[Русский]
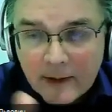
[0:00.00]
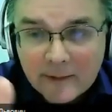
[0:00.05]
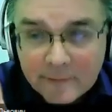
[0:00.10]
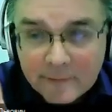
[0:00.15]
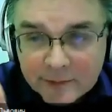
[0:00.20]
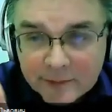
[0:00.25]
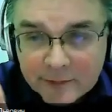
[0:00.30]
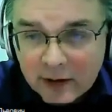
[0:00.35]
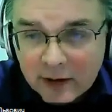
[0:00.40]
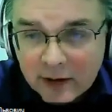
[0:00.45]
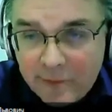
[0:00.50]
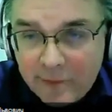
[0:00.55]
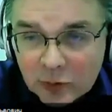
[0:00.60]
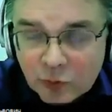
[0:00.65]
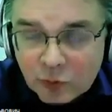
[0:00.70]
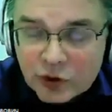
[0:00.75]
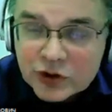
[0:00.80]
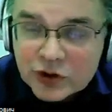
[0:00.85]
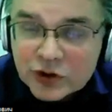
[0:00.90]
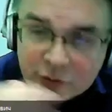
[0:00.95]

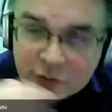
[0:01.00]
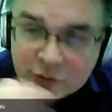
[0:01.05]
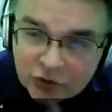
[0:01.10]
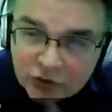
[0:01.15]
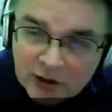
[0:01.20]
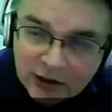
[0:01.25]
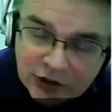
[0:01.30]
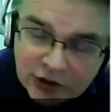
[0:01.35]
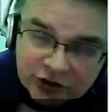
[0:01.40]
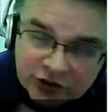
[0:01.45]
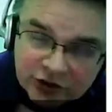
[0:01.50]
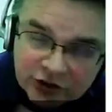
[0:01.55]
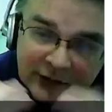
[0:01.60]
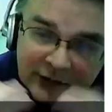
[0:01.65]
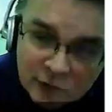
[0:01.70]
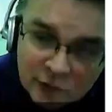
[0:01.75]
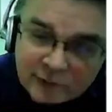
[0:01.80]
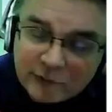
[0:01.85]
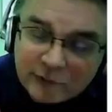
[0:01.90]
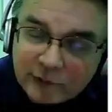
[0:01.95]
Фотографируешь, идешь дальше,
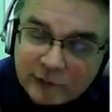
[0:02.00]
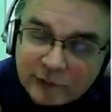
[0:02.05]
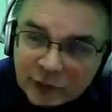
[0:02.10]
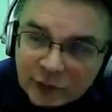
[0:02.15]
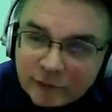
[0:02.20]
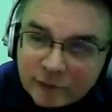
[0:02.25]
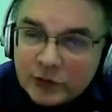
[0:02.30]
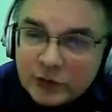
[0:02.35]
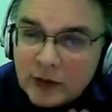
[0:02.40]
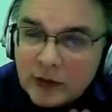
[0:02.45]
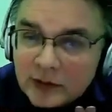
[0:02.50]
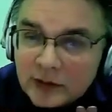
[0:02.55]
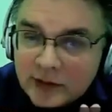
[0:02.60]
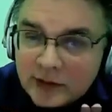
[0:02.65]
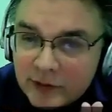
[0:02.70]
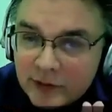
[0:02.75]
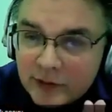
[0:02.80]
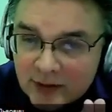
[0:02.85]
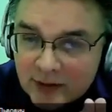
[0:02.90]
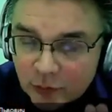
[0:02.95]
вот, вот, вот этот
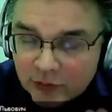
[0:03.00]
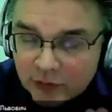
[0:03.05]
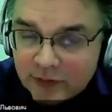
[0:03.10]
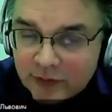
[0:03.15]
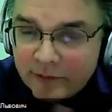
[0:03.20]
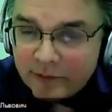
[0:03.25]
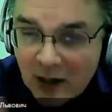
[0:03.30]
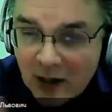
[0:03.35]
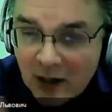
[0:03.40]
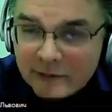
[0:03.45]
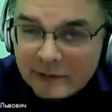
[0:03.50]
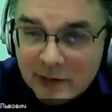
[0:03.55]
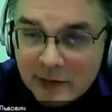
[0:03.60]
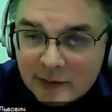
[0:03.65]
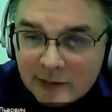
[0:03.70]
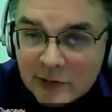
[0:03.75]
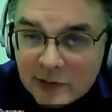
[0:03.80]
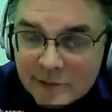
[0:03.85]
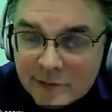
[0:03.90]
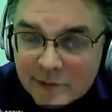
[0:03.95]
квест, который в реальном
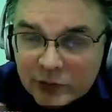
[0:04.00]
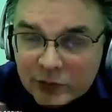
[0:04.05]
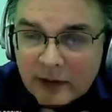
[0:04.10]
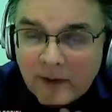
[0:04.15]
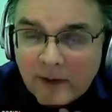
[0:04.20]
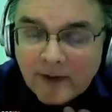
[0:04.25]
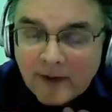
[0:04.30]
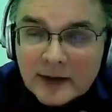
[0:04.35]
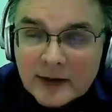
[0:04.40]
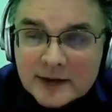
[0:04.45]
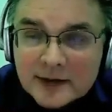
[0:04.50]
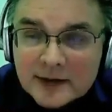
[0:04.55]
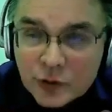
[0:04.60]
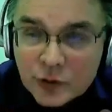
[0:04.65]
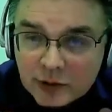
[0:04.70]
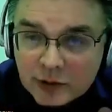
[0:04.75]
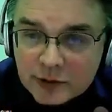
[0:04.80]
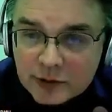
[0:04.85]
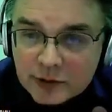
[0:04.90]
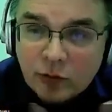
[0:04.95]
времени, все это с
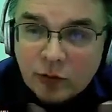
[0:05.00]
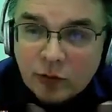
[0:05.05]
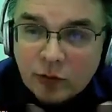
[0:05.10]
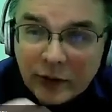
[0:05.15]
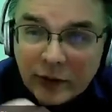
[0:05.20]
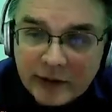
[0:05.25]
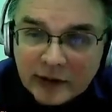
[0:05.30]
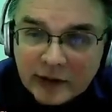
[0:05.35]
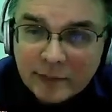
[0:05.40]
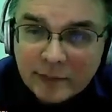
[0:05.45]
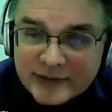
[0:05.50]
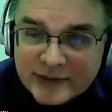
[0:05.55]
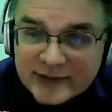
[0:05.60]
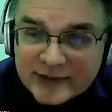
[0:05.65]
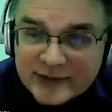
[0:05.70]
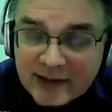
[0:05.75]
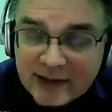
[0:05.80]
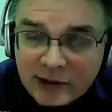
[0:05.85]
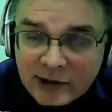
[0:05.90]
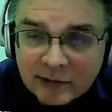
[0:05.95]
точностью до
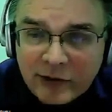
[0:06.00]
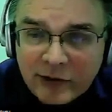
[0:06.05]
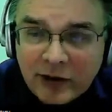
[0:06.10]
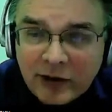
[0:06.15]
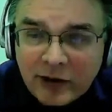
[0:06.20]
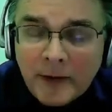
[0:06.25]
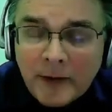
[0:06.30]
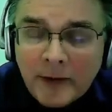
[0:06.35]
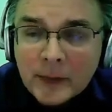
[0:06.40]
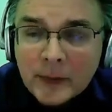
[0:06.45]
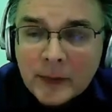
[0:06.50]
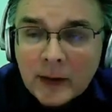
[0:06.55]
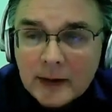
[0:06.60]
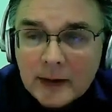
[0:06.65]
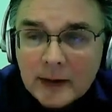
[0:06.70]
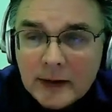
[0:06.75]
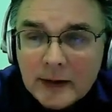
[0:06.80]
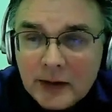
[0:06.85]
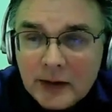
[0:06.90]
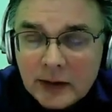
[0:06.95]
геопозиционирования
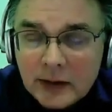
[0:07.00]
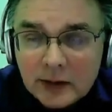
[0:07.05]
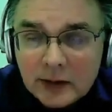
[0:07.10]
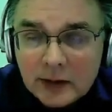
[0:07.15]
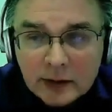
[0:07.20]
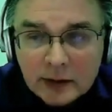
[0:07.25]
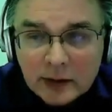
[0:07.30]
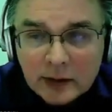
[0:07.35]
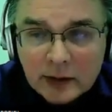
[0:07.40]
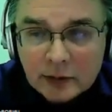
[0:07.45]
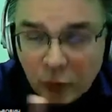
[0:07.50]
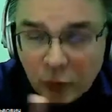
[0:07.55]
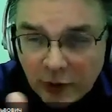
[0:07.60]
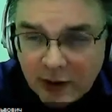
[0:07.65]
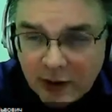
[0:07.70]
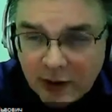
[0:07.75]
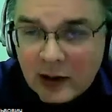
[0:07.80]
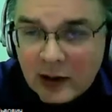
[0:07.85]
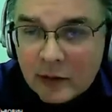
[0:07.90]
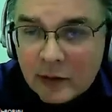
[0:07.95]
и э, до
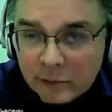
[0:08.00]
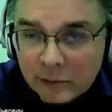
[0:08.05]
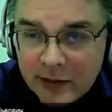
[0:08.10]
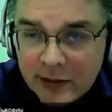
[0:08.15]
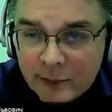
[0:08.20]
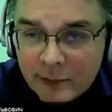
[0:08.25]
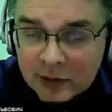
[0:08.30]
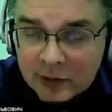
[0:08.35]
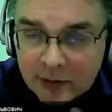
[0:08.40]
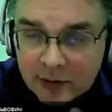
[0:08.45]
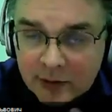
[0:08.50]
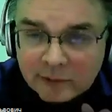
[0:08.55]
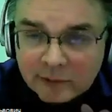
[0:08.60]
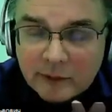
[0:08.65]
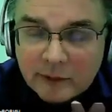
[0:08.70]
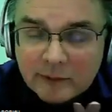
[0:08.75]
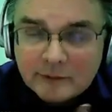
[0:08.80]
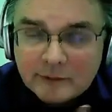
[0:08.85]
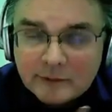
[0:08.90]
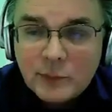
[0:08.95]
реального времени да,
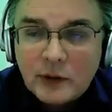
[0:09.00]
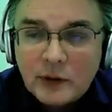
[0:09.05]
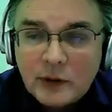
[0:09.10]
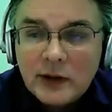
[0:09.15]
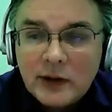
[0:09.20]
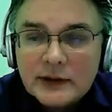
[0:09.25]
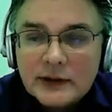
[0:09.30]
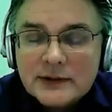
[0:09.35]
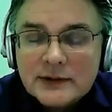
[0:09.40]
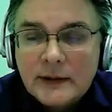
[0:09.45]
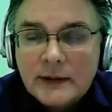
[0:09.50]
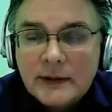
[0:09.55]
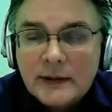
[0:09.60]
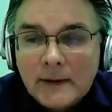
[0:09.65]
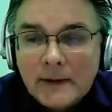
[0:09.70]
выполняется.